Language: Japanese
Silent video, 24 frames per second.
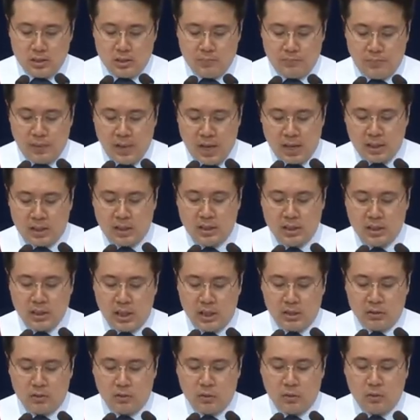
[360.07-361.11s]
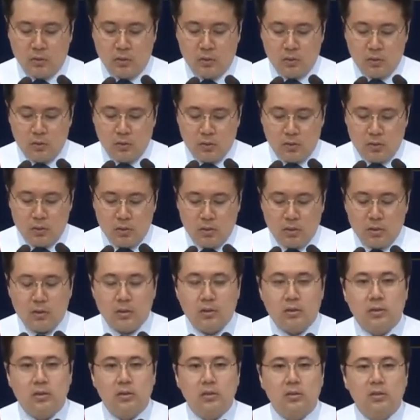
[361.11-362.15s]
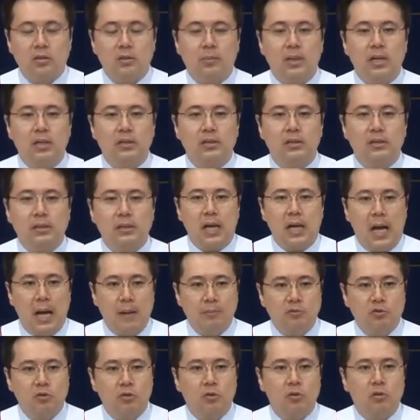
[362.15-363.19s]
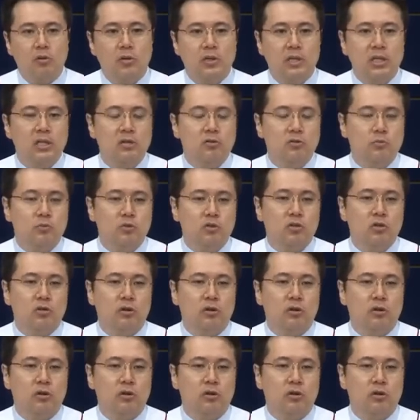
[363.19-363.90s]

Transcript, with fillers: もう二度とこの井戸が奪いれることがないように